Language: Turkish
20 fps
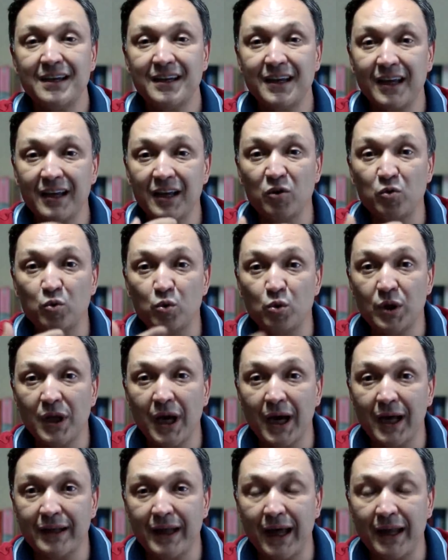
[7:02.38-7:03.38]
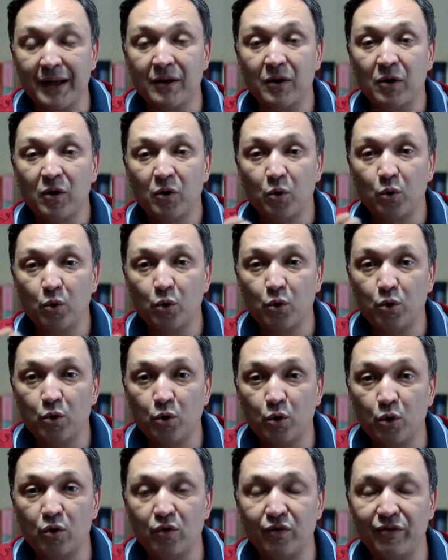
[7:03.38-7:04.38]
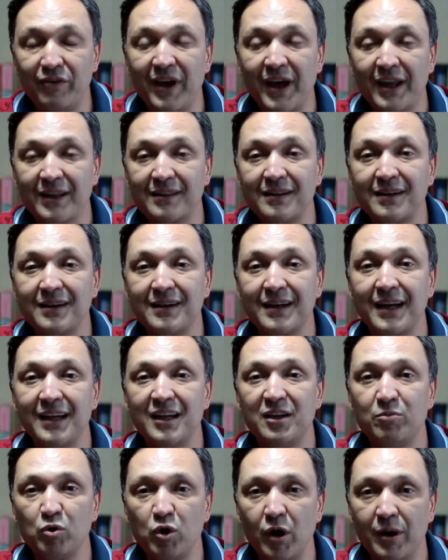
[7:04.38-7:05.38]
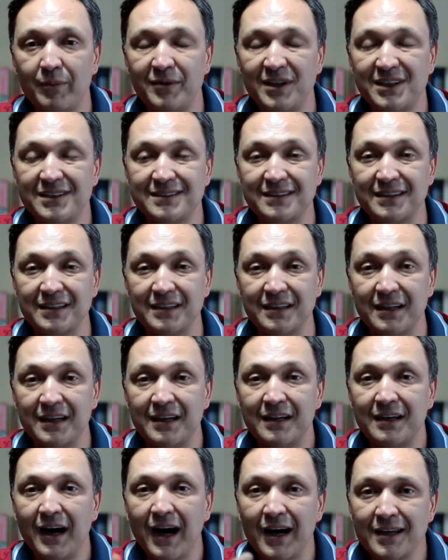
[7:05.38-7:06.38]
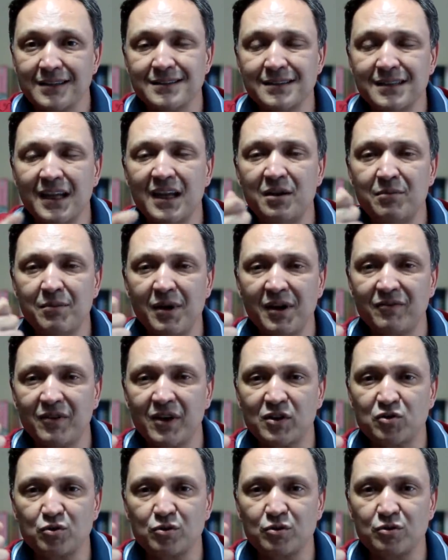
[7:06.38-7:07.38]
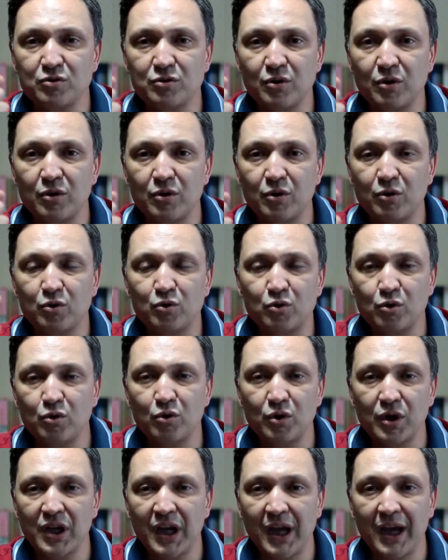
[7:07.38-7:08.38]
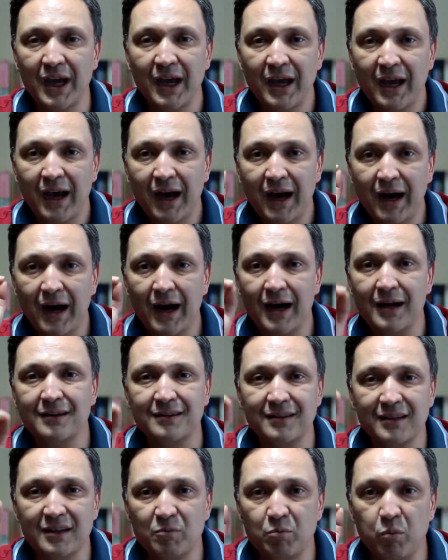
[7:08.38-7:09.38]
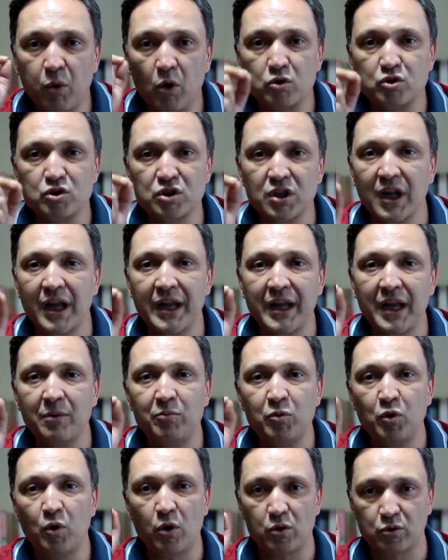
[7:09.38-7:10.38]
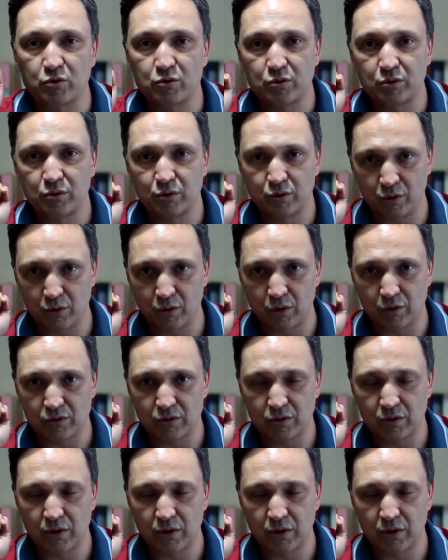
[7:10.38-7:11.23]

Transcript: ya da dünyadan uygun fiyatlı kredi bulabilsin. Aslında IMF şunu söylüyor. Türkiye artık borçlanamıyor diyor.